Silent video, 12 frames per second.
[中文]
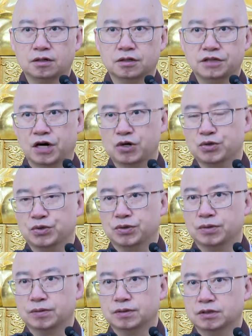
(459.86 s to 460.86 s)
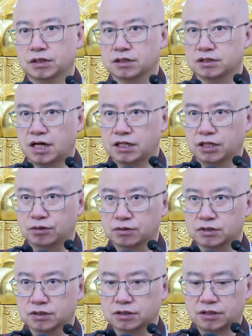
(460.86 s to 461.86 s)
假如说这个善财童
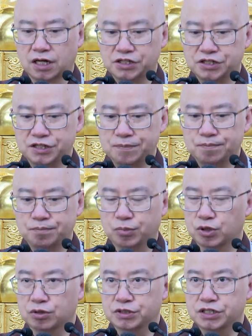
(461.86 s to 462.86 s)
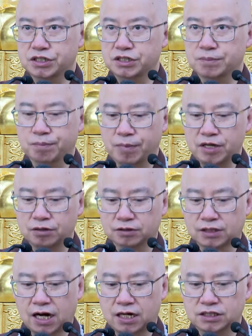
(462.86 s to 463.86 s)
子他心不够清净，没有
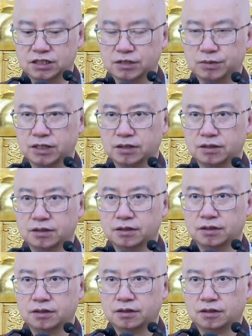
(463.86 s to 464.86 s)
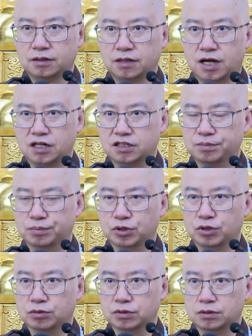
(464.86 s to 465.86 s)
大智慧，他是不
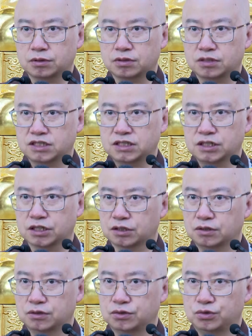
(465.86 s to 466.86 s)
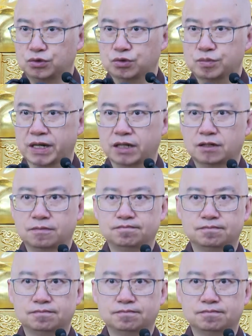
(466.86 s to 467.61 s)
够资格出门的。